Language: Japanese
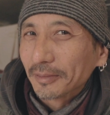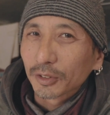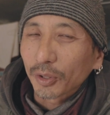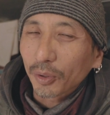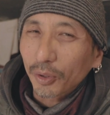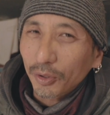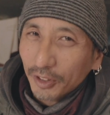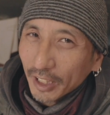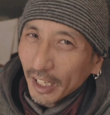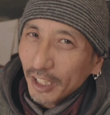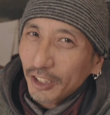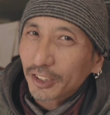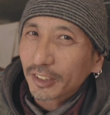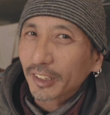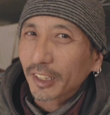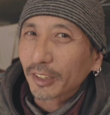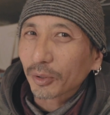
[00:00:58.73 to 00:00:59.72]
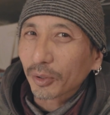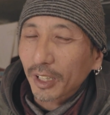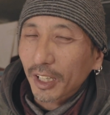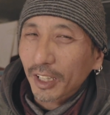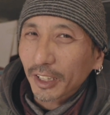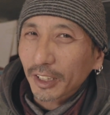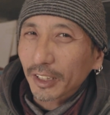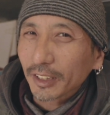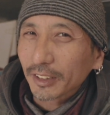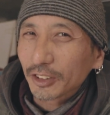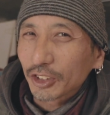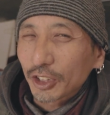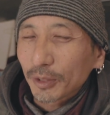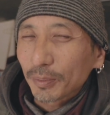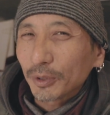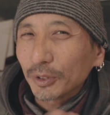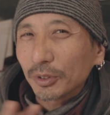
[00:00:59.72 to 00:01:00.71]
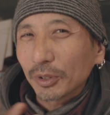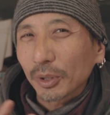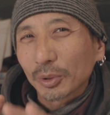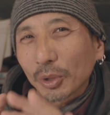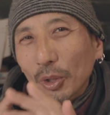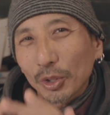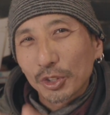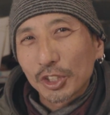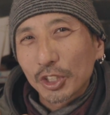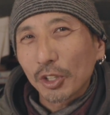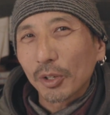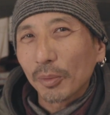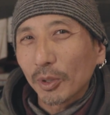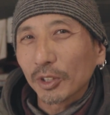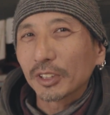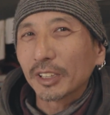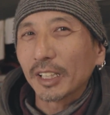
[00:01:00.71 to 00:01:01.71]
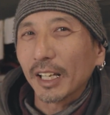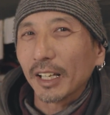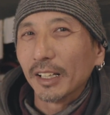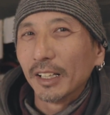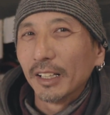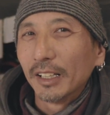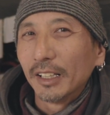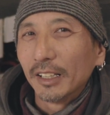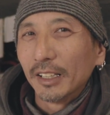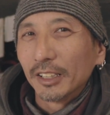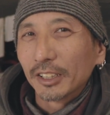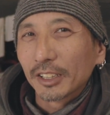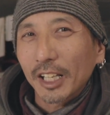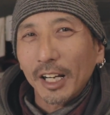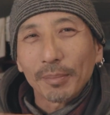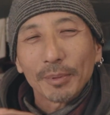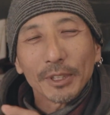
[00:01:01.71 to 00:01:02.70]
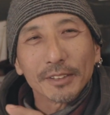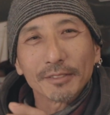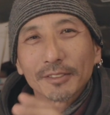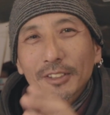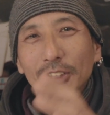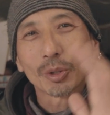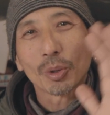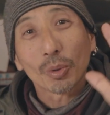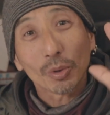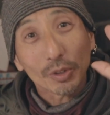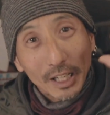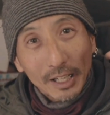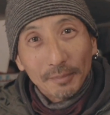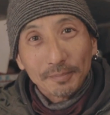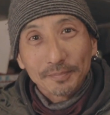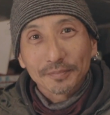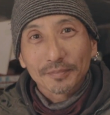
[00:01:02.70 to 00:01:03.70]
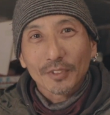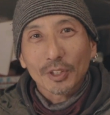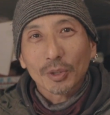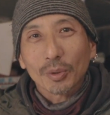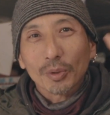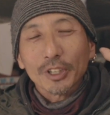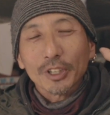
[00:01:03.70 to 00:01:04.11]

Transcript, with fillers: その大自然の中に自分の土地を持って、キャビン、ここね、こ